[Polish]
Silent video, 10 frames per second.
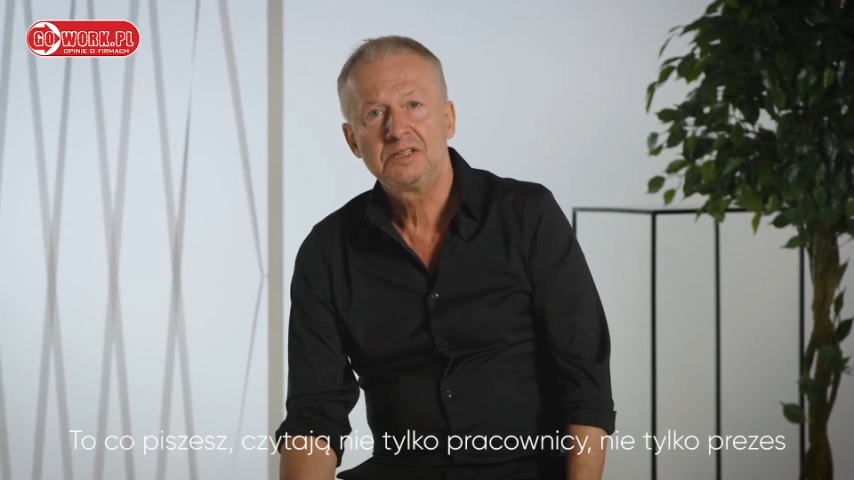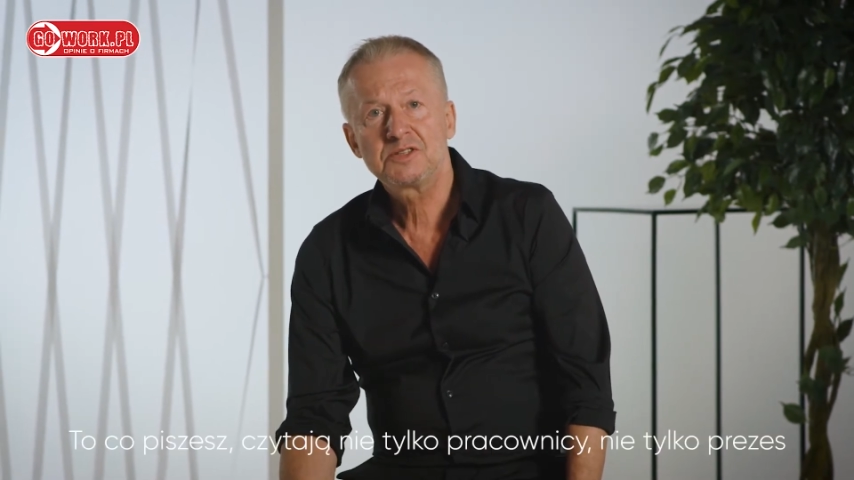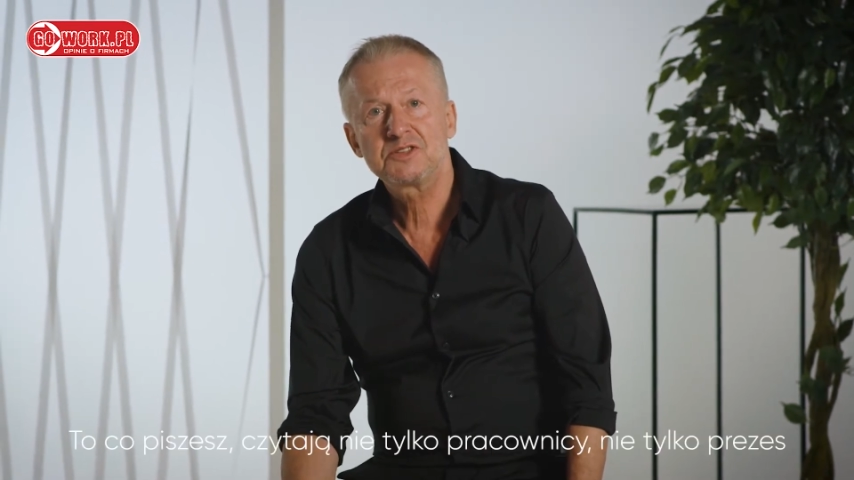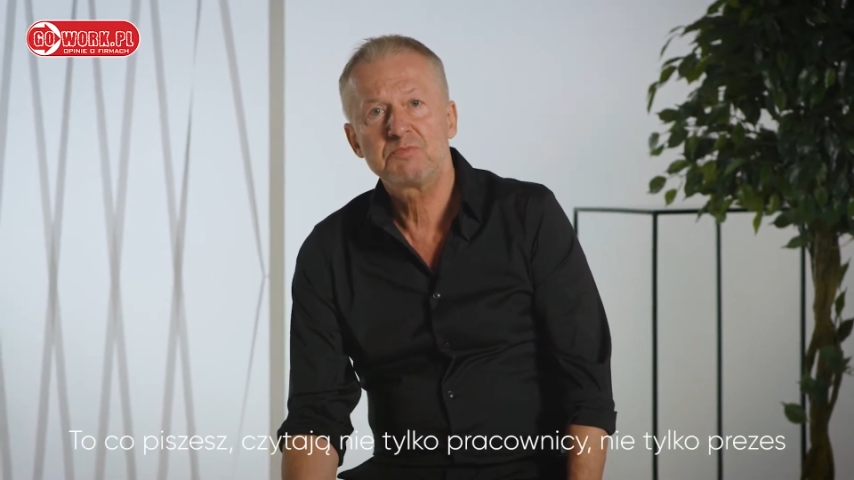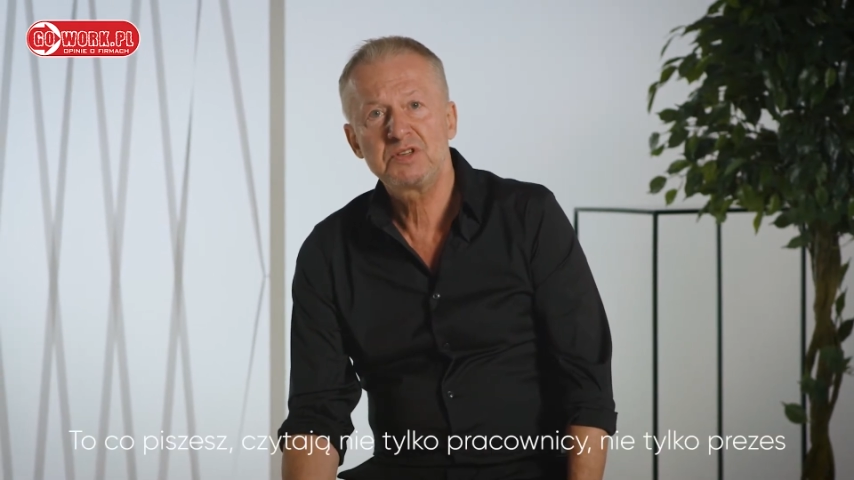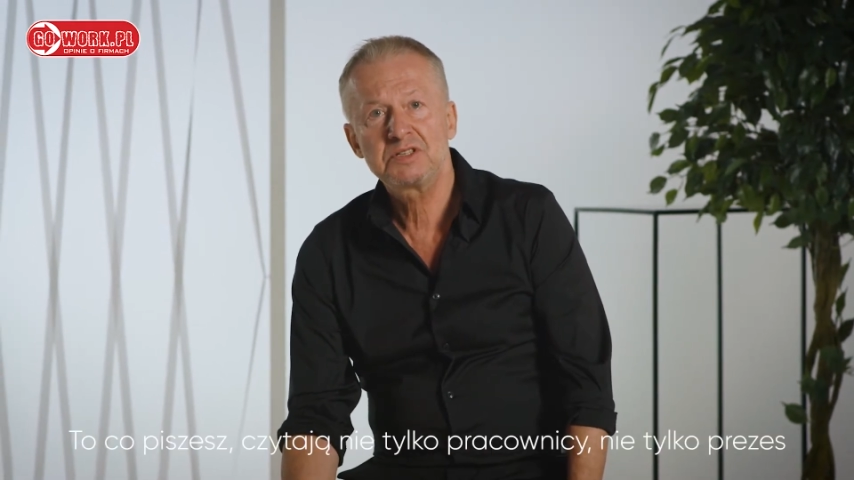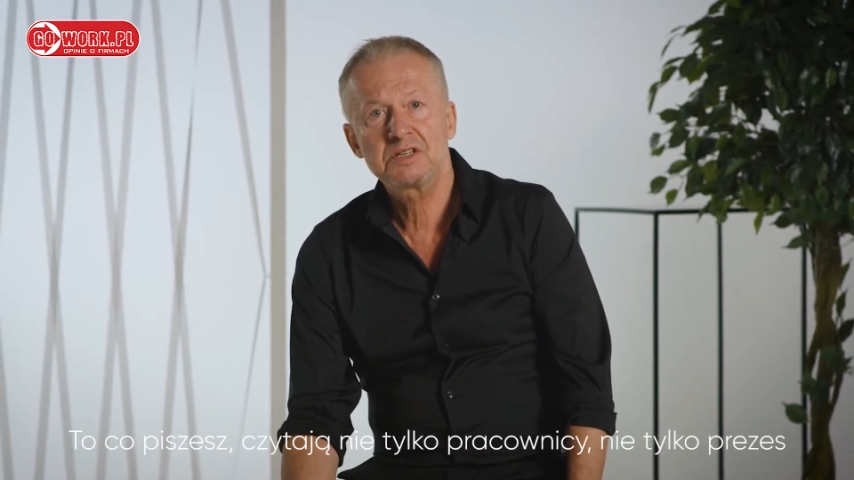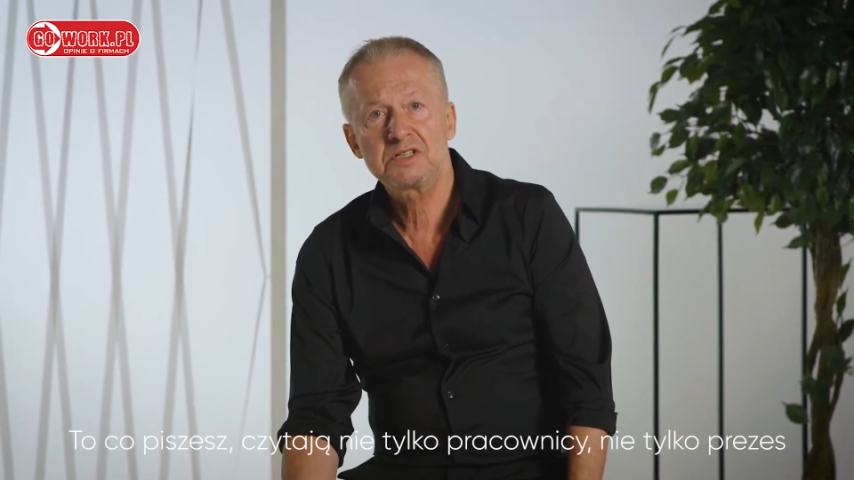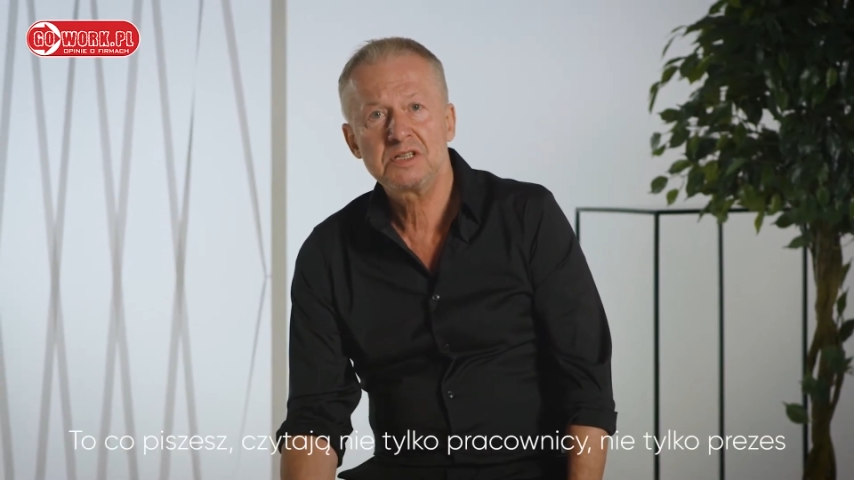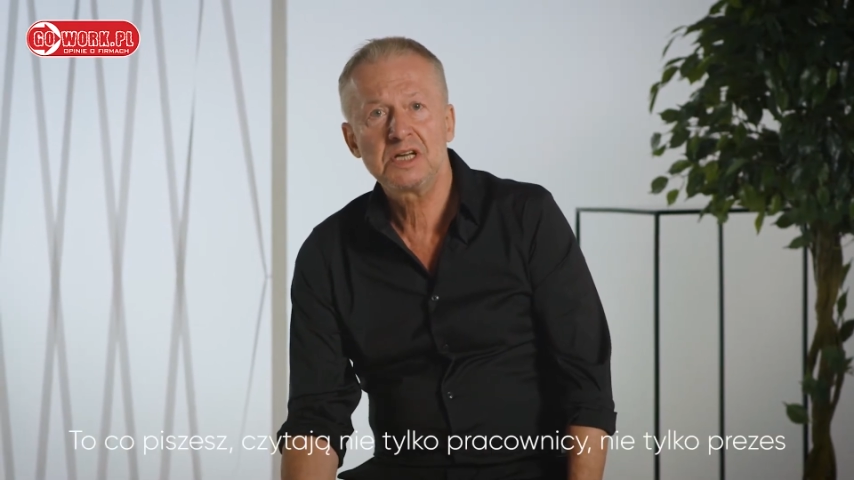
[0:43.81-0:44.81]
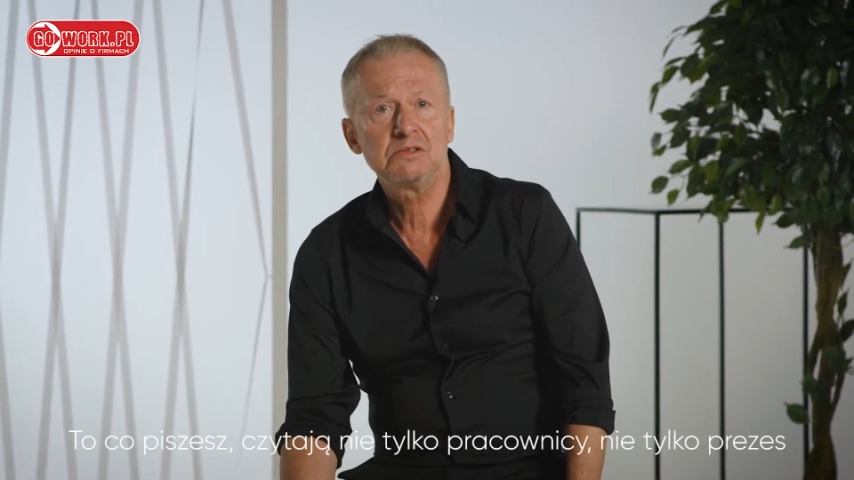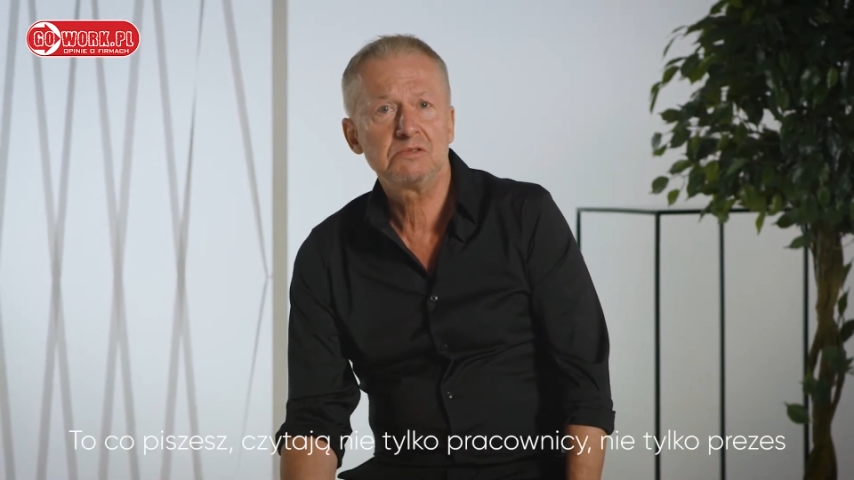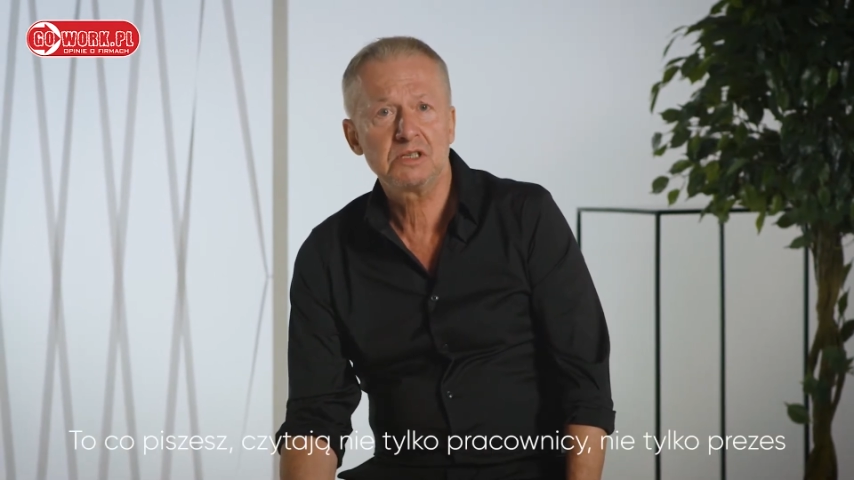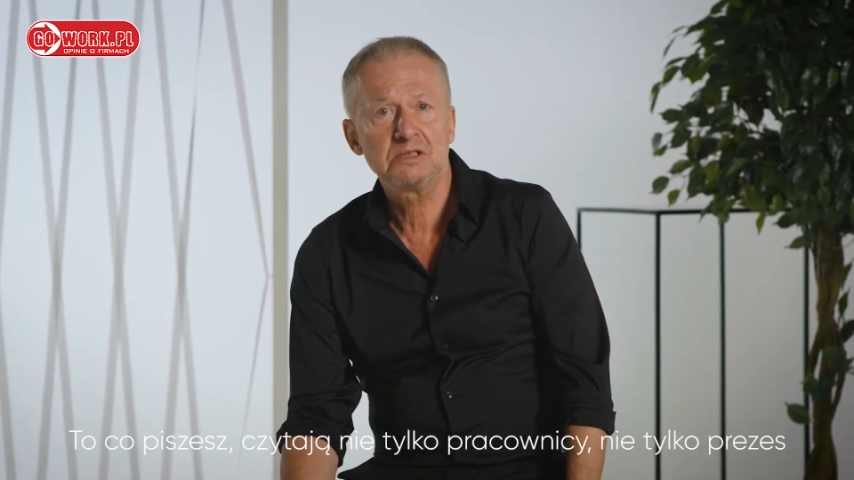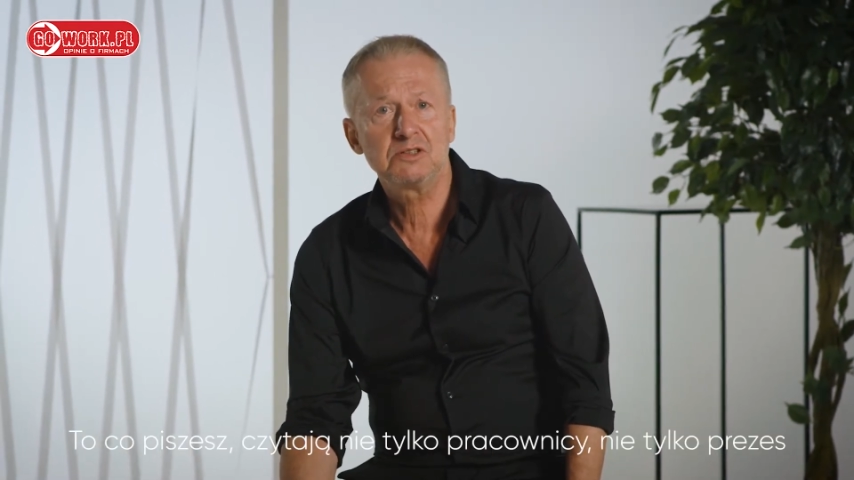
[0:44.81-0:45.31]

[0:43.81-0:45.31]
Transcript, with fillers: To, co piszesz, czytają nie